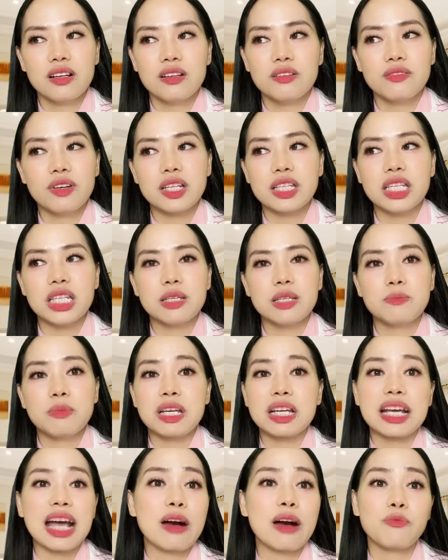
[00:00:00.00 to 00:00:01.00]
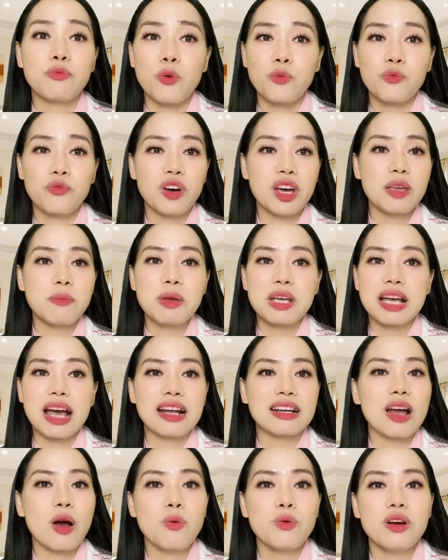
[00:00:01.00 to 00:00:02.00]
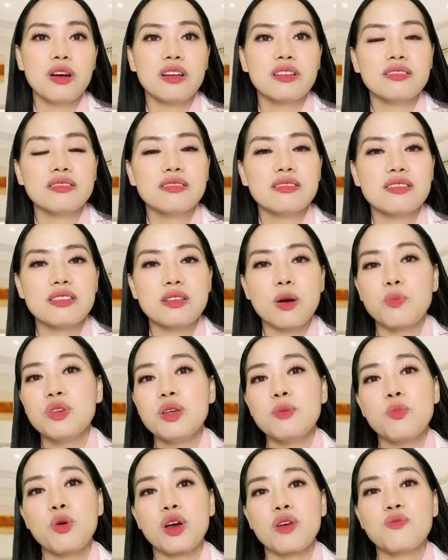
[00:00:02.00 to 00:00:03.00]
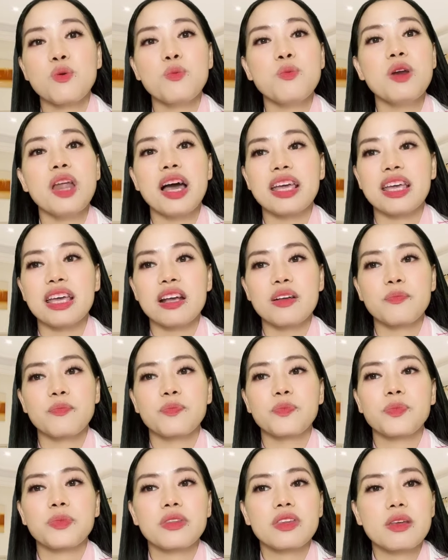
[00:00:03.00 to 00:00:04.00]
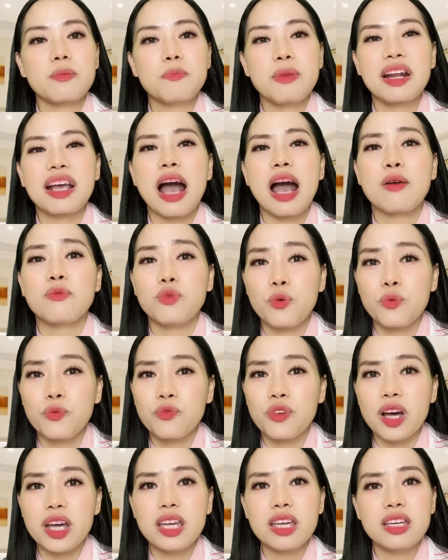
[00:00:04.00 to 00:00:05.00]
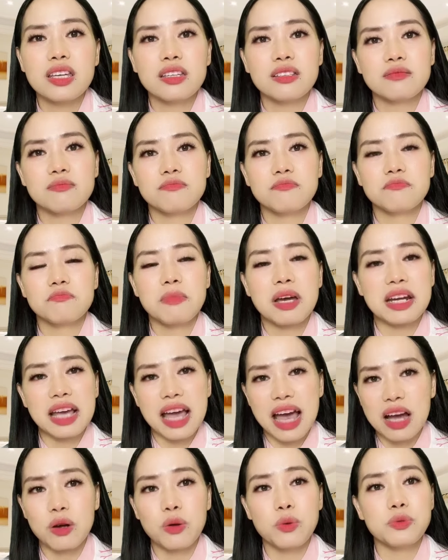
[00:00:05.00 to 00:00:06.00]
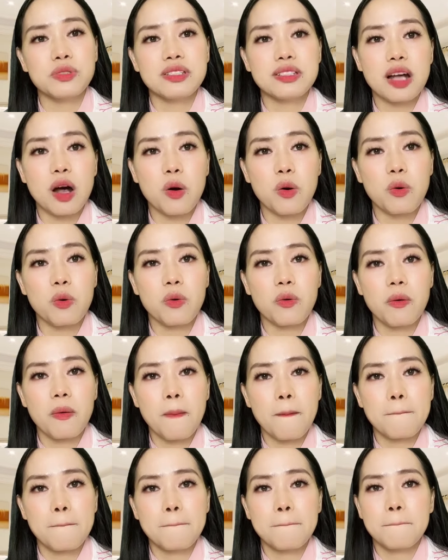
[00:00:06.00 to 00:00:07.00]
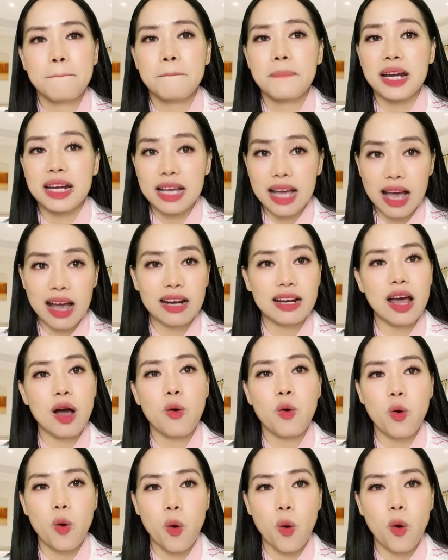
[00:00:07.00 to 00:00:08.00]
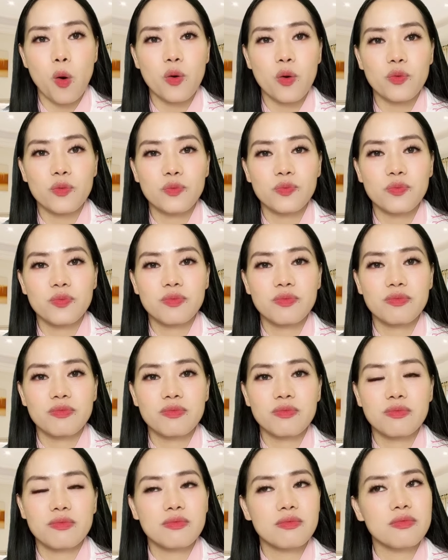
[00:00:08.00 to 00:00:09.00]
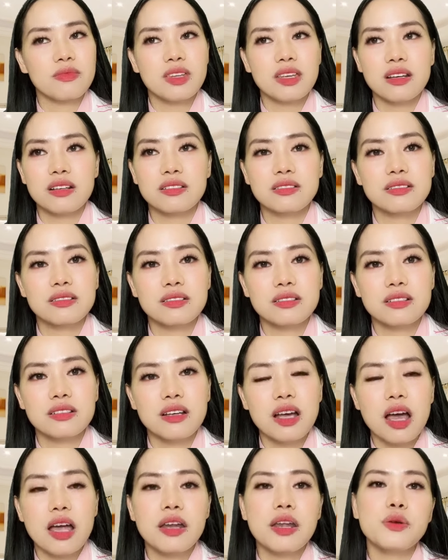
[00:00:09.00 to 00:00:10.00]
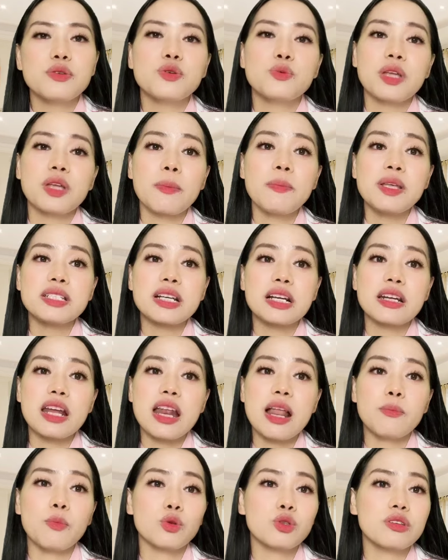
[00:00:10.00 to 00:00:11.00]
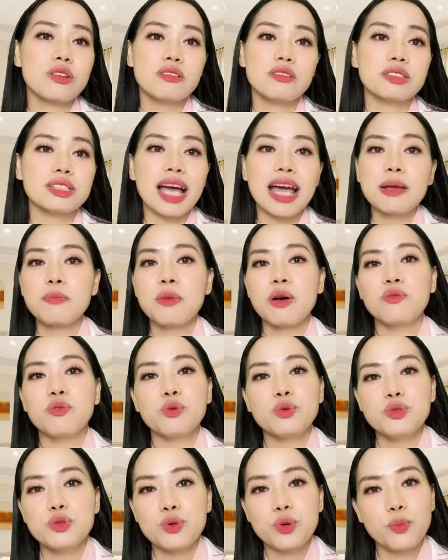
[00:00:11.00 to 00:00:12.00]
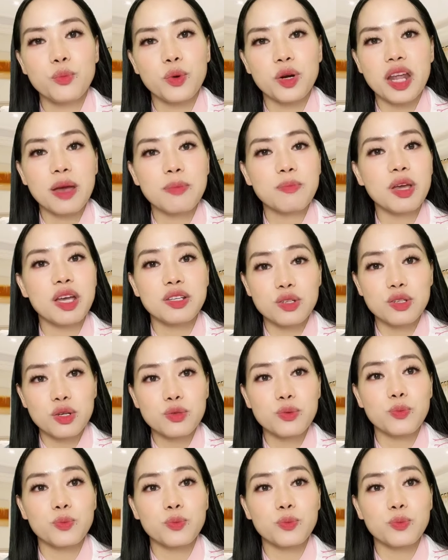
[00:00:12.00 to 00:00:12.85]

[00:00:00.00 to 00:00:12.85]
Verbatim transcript: Vậy thì mình càng vùng vẫy, mình càng đau đớn. Giống như một cái vũng lầy á, bạn càng vùng vẫy, bạn càng lún sâu, bạn càng đau khổ. Nhưng nếu chúng ta biết rằng đây là một thử thách mà vũ trụ muốn đem đến cho